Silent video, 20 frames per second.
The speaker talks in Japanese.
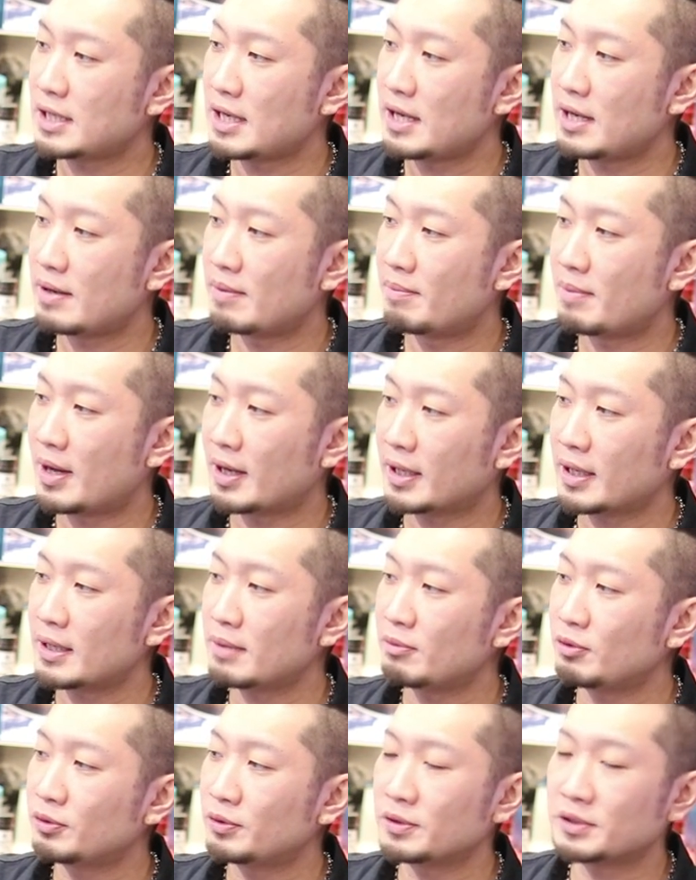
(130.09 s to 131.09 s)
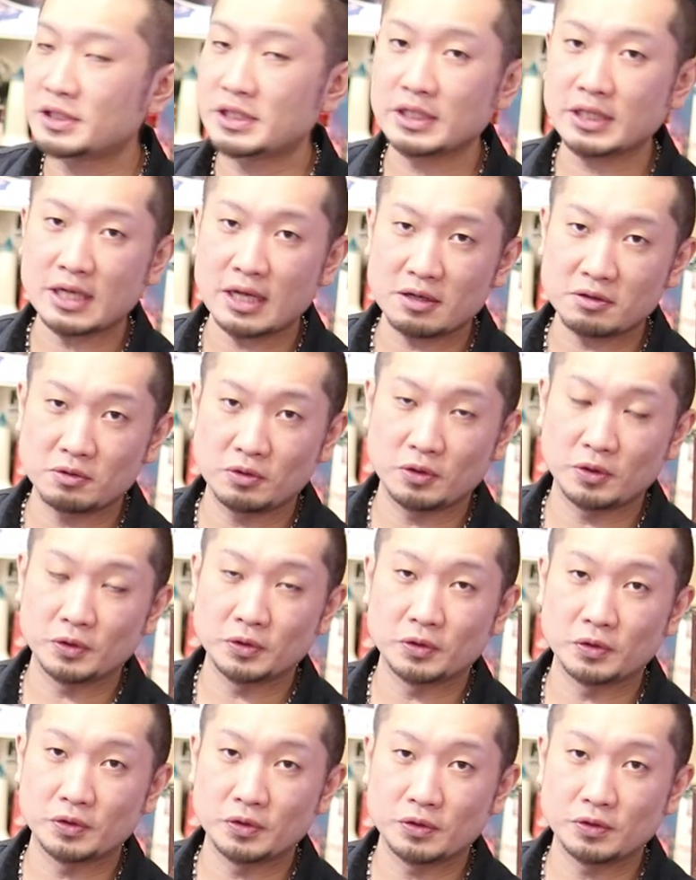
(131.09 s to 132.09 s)
て曲げ戻し加工
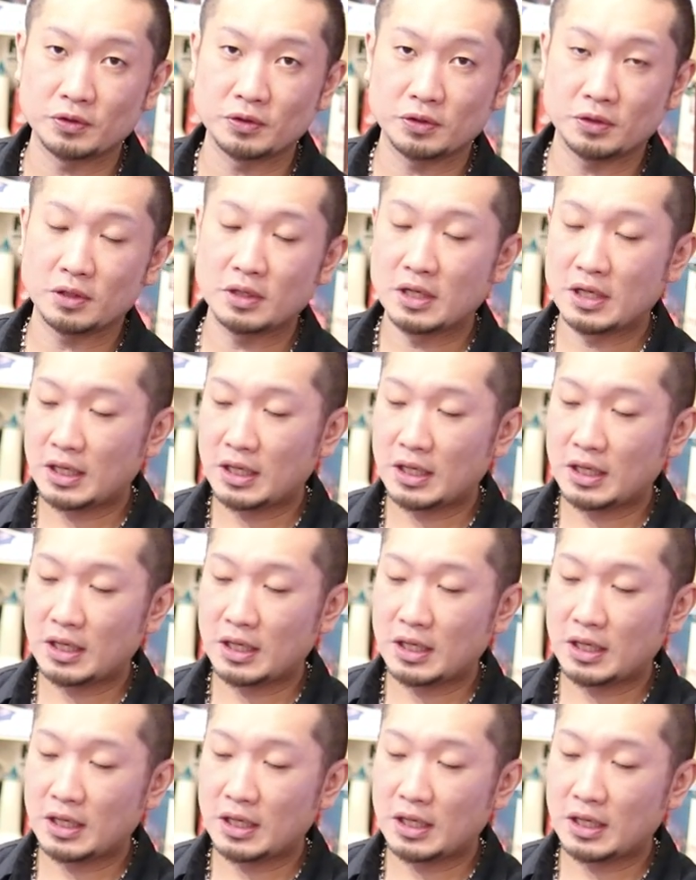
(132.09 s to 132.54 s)
という、